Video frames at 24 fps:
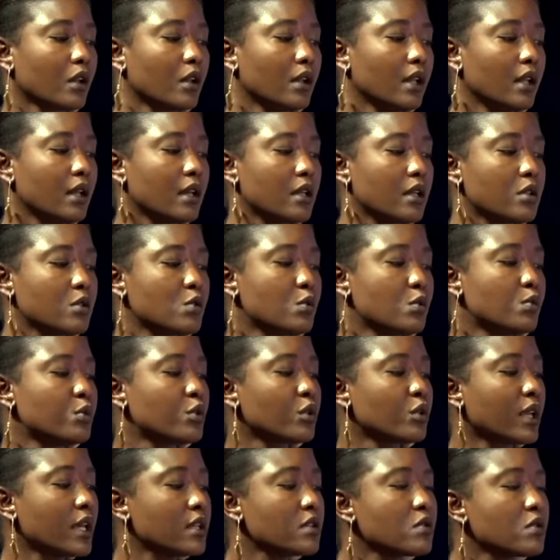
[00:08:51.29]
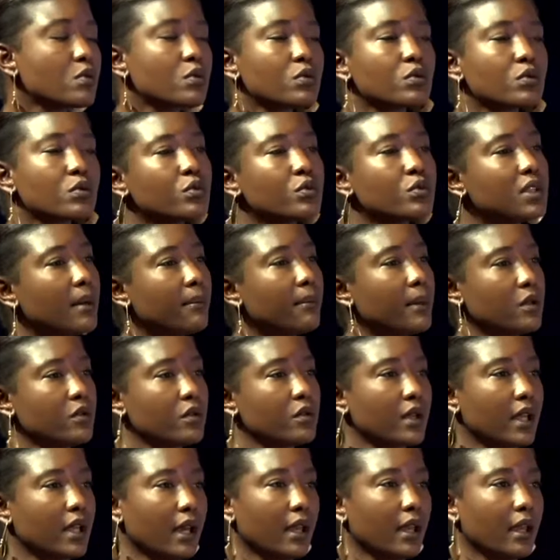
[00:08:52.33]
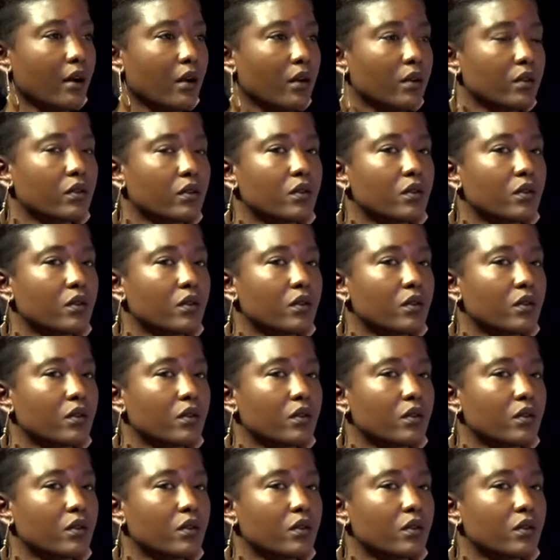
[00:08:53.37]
la subjugation du Damel du Cayor.